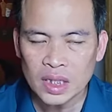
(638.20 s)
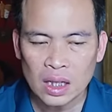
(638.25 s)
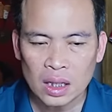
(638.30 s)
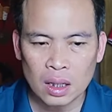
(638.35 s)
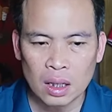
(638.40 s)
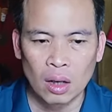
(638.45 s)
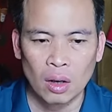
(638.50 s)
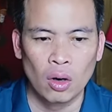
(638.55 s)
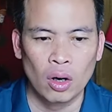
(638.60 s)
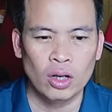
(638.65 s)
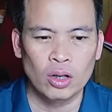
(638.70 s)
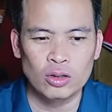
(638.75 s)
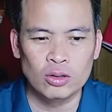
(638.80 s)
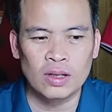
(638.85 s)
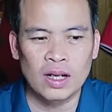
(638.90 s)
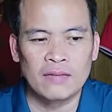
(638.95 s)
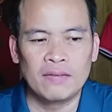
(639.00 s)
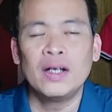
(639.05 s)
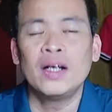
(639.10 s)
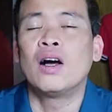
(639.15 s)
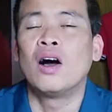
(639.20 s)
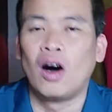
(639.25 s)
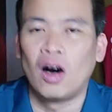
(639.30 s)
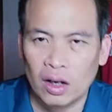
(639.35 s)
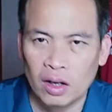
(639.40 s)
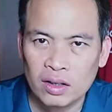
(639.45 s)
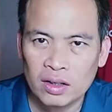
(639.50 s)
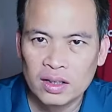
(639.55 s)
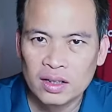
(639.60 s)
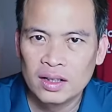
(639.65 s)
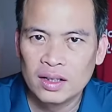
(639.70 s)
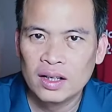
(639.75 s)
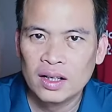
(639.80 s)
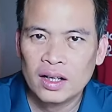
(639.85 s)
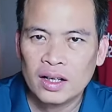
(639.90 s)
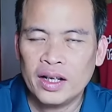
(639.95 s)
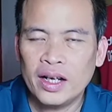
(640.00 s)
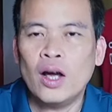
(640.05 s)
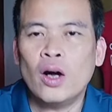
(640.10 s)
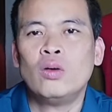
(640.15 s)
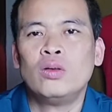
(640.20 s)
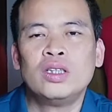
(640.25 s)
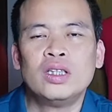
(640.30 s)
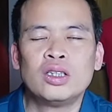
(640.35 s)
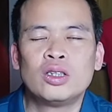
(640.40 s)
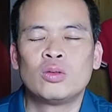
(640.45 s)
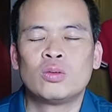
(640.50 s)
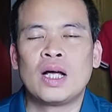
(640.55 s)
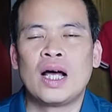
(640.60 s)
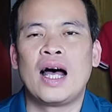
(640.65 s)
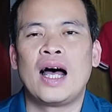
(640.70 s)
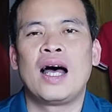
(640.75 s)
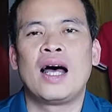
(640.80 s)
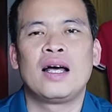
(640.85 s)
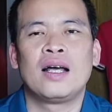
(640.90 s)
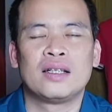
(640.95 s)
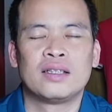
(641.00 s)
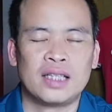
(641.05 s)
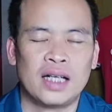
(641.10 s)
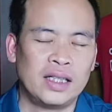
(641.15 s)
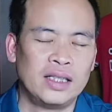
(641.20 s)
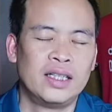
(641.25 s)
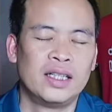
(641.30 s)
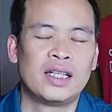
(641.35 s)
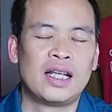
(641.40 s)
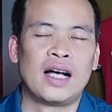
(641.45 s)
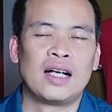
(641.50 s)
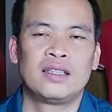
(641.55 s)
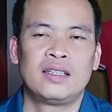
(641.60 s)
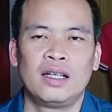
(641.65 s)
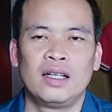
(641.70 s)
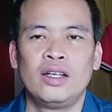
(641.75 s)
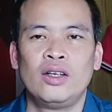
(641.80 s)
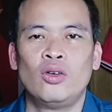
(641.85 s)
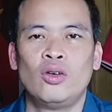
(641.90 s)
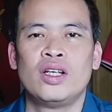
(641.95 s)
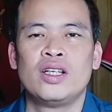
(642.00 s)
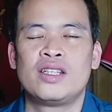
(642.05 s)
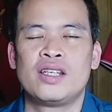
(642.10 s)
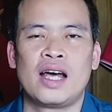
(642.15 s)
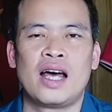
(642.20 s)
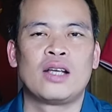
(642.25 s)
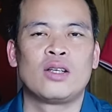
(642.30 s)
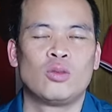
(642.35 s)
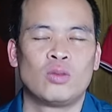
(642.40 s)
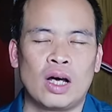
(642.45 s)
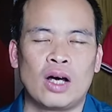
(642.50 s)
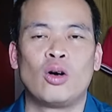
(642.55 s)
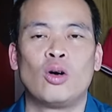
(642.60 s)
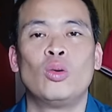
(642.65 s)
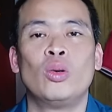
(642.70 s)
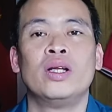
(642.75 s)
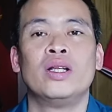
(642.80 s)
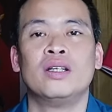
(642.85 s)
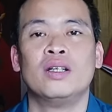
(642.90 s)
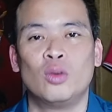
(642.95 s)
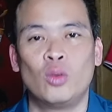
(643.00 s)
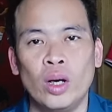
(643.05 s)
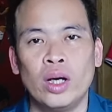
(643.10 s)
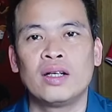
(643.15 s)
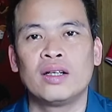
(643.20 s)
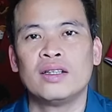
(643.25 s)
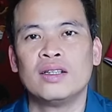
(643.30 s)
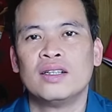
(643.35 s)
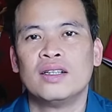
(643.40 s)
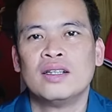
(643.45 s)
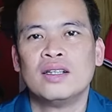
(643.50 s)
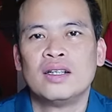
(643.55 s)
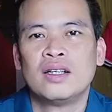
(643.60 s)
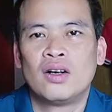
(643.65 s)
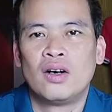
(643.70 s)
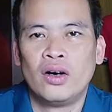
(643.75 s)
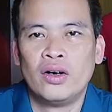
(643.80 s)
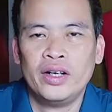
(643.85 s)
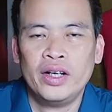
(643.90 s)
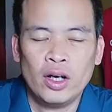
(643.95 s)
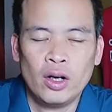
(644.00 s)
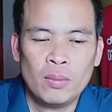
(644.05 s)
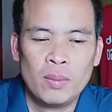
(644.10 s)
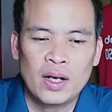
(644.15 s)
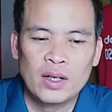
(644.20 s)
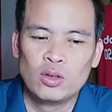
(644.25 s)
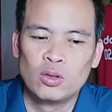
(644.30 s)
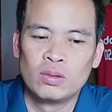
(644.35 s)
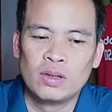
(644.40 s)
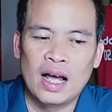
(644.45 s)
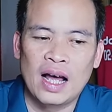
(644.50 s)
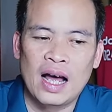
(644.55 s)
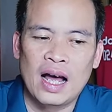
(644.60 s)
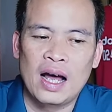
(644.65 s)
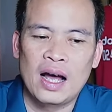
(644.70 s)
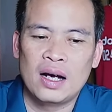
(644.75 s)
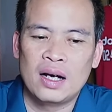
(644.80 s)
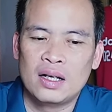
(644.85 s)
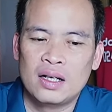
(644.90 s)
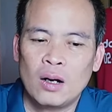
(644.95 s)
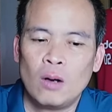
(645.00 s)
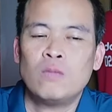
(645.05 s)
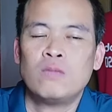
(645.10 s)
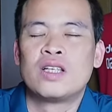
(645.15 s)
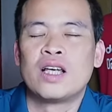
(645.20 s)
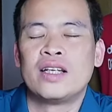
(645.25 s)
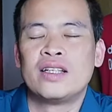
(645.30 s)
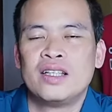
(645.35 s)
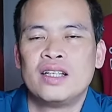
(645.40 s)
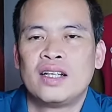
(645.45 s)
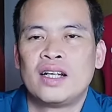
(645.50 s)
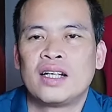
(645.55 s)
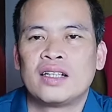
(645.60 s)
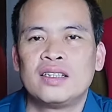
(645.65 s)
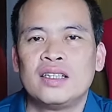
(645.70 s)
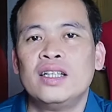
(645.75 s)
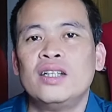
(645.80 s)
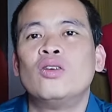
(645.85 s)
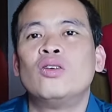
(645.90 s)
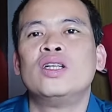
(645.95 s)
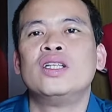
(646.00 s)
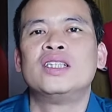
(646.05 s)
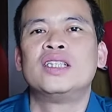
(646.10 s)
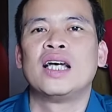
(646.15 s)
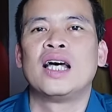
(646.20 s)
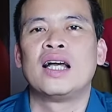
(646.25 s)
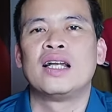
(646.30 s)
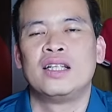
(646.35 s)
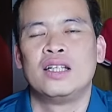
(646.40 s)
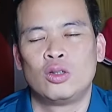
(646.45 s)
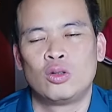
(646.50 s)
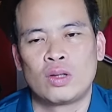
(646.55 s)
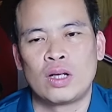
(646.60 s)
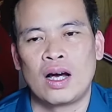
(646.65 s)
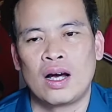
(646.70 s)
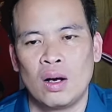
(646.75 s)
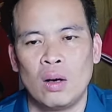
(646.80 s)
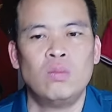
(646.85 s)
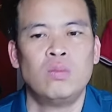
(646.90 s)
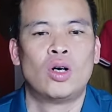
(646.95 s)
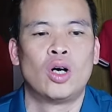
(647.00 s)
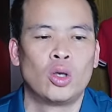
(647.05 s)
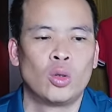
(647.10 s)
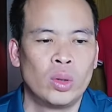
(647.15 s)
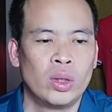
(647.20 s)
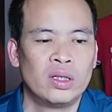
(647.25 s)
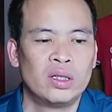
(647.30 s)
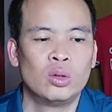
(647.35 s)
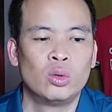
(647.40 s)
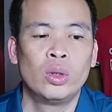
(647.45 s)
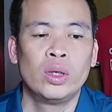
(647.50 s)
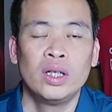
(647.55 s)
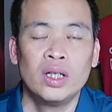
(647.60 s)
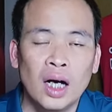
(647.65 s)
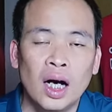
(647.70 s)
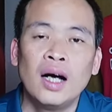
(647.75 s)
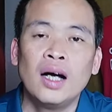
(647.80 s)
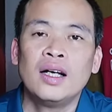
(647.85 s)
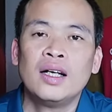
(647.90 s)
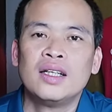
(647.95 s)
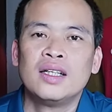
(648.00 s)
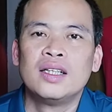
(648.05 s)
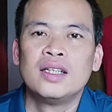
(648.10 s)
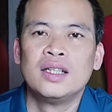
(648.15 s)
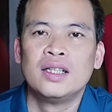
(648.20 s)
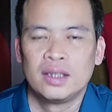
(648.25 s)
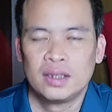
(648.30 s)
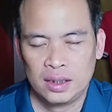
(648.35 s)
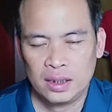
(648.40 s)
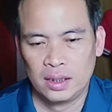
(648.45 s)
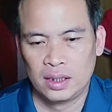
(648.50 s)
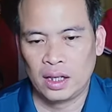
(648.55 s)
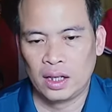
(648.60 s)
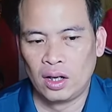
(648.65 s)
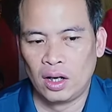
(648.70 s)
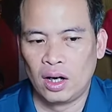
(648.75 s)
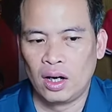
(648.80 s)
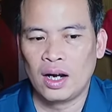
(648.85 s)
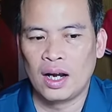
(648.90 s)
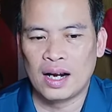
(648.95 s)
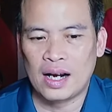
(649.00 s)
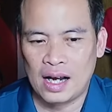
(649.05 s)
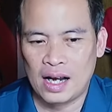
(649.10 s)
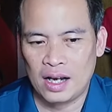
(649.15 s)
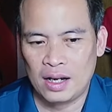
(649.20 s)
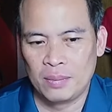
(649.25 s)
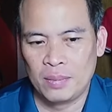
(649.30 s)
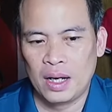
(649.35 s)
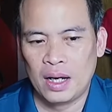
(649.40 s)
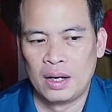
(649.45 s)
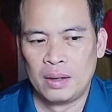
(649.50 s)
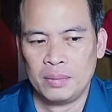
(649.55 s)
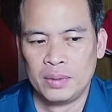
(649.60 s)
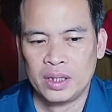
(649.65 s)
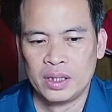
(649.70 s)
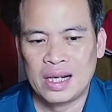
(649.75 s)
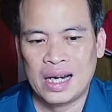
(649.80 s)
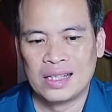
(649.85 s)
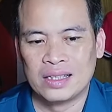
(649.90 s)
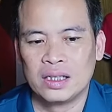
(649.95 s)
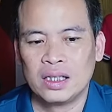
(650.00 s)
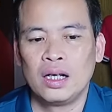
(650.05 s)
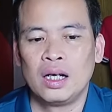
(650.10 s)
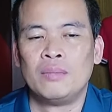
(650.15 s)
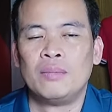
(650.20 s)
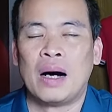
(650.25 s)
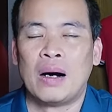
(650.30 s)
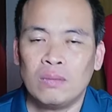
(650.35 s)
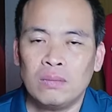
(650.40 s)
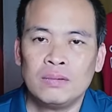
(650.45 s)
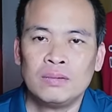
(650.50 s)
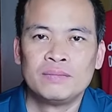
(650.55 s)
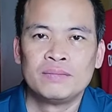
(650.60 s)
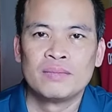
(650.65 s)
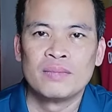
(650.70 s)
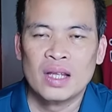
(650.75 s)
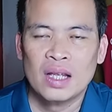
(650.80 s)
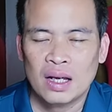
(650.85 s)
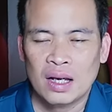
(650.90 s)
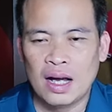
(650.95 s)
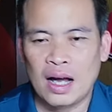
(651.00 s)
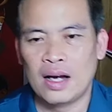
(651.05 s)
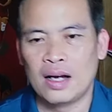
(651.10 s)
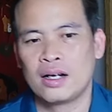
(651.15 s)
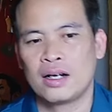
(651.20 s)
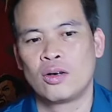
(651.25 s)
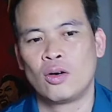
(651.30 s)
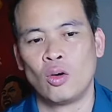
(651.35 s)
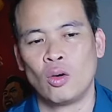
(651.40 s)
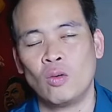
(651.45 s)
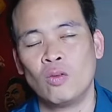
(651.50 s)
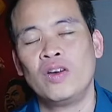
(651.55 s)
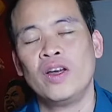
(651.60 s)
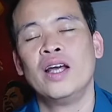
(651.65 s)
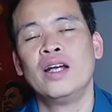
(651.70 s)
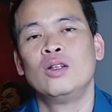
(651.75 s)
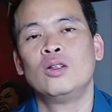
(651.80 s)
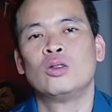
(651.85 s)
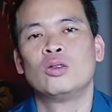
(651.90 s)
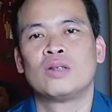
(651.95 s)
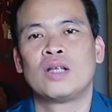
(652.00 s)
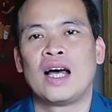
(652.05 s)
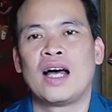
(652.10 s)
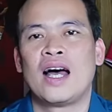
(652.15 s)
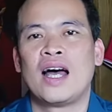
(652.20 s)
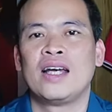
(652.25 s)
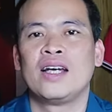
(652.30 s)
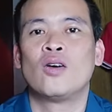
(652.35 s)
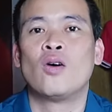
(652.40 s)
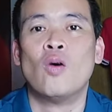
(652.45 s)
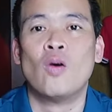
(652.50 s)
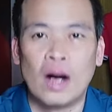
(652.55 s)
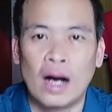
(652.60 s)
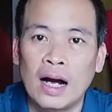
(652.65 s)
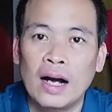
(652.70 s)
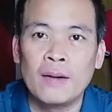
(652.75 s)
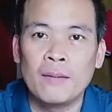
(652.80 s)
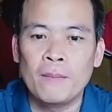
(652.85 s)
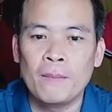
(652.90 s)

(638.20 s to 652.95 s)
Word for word: cơ hội của chúng ta vẫn còn nếu như chúng ta giành chiến thắng trước Indonesia chúng ta có quyền tự quyết còn nếu mà chúng ta không giành chiến thắng trước Indonesia thì chúng ta không còn quyền tự quyết nữa thì cái đó là cái mà mình đang rất là mong các cổ động viên của chúng ta hãy cố gắng